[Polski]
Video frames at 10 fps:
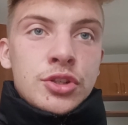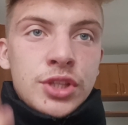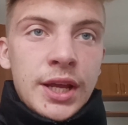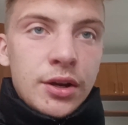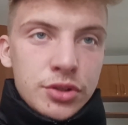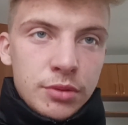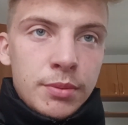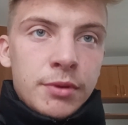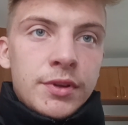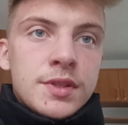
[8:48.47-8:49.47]
cztery
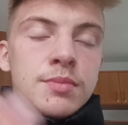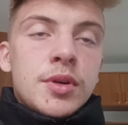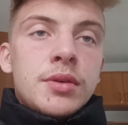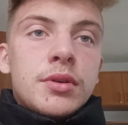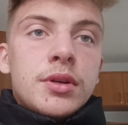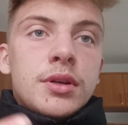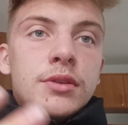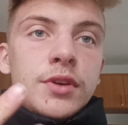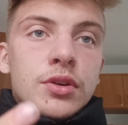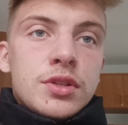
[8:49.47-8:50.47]
osoby powiedzmy, y,
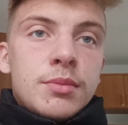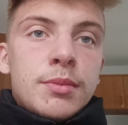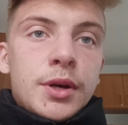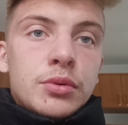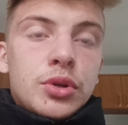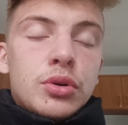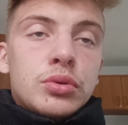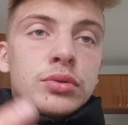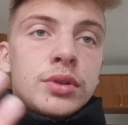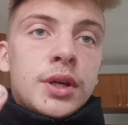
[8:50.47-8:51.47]
dwie osoby mają
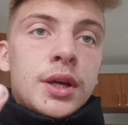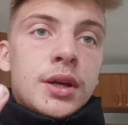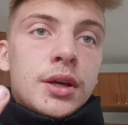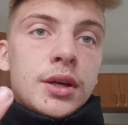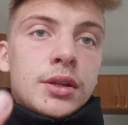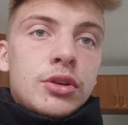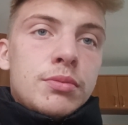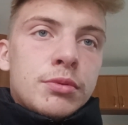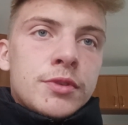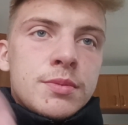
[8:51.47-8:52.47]
dochód, y, no
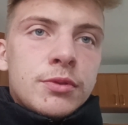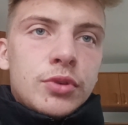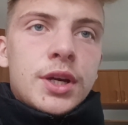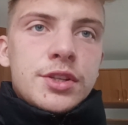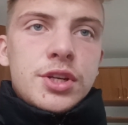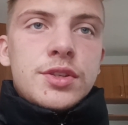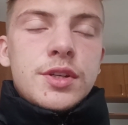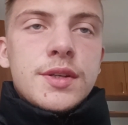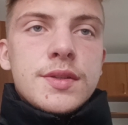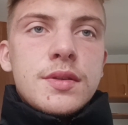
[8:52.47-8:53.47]
i powiedzmy dwójka
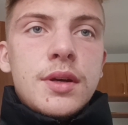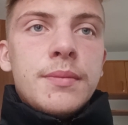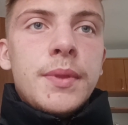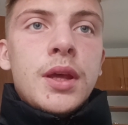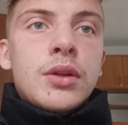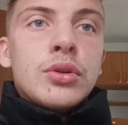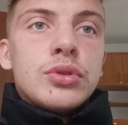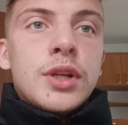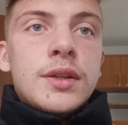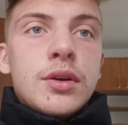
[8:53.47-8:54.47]
dzieci jest, nie? No
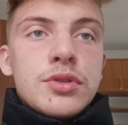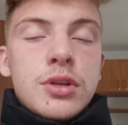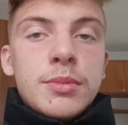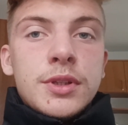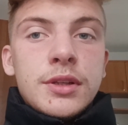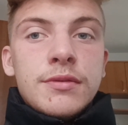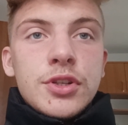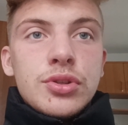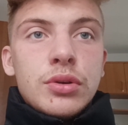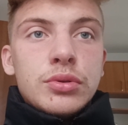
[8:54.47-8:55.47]
to na te osoby ten
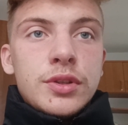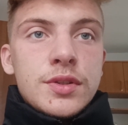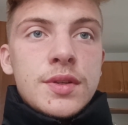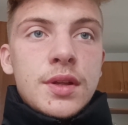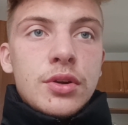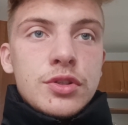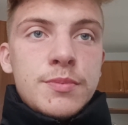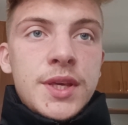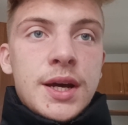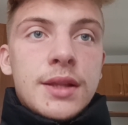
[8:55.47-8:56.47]
wasz dochód jest
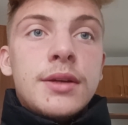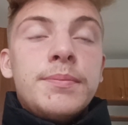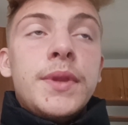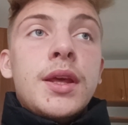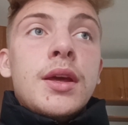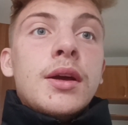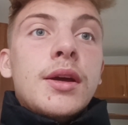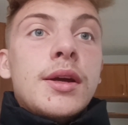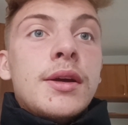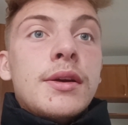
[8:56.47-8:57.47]
rozbijany.
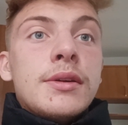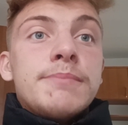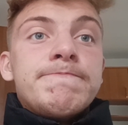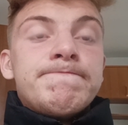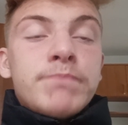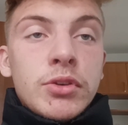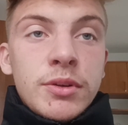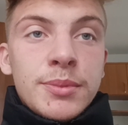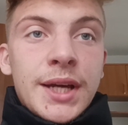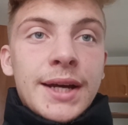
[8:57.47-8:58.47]
Y,
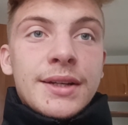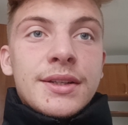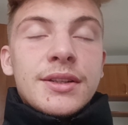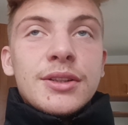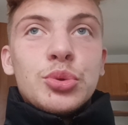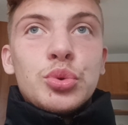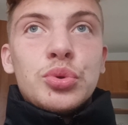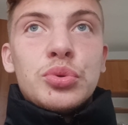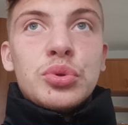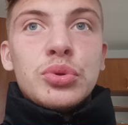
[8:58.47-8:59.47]
powiem tak,
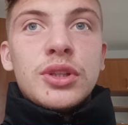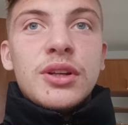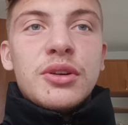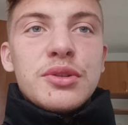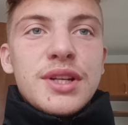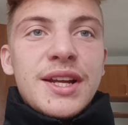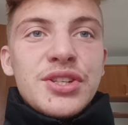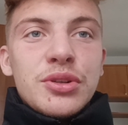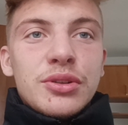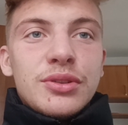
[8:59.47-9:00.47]
tu tylko
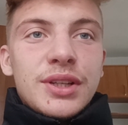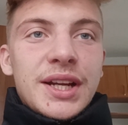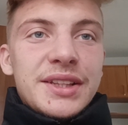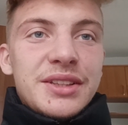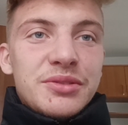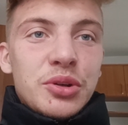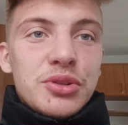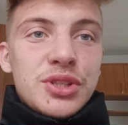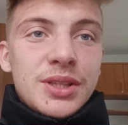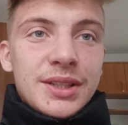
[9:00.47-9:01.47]
zależy od
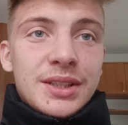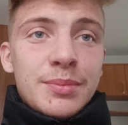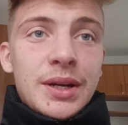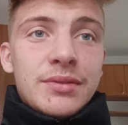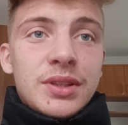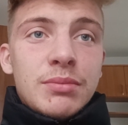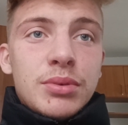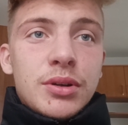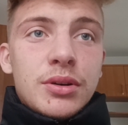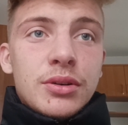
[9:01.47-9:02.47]
kreatywności tak naprawdę,
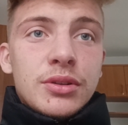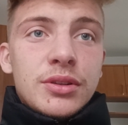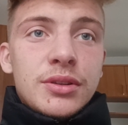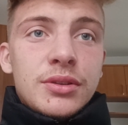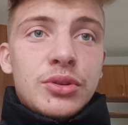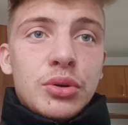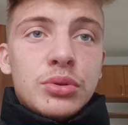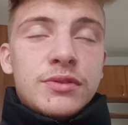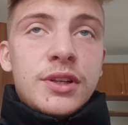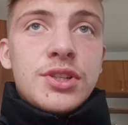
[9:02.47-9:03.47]
bo y,
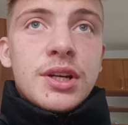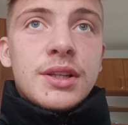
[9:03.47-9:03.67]
dochód wylicza